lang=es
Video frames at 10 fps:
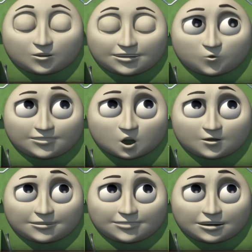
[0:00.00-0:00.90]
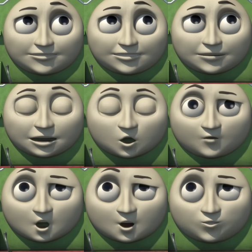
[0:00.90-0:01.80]
¿Por qué estás tan
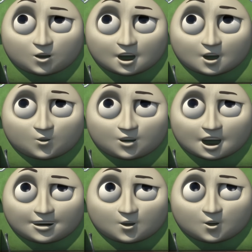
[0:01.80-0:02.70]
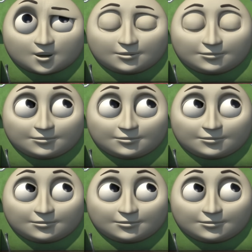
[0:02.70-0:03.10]
emocionado por un neumático viejo?